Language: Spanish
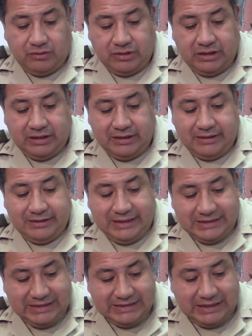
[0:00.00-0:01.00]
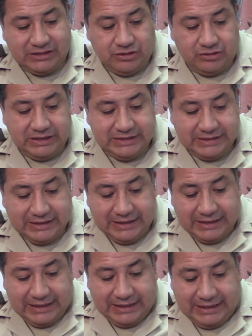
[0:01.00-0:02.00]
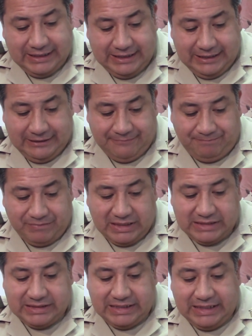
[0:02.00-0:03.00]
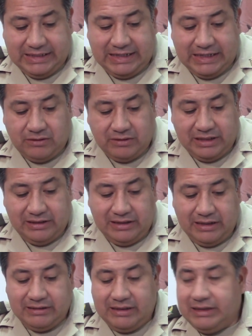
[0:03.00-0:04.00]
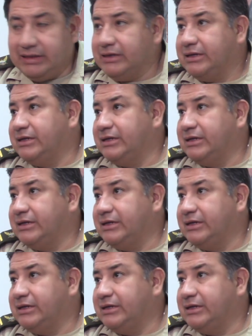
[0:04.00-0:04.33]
de estas acciones eh, que se generaron el día de ayer.